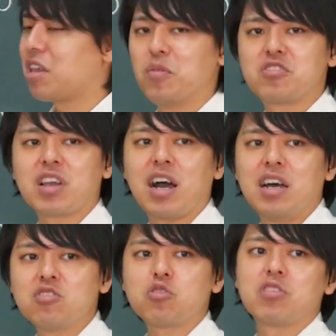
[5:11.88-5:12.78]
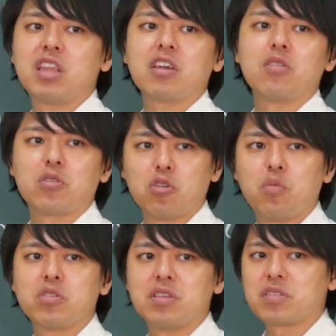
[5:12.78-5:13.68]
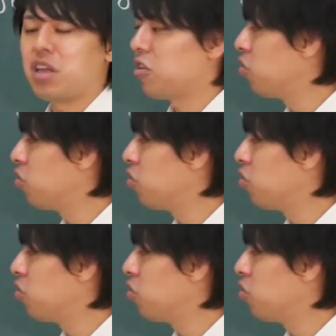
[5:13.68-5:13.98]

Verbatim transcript: る気持ちがちょっと出てくると思うんですけ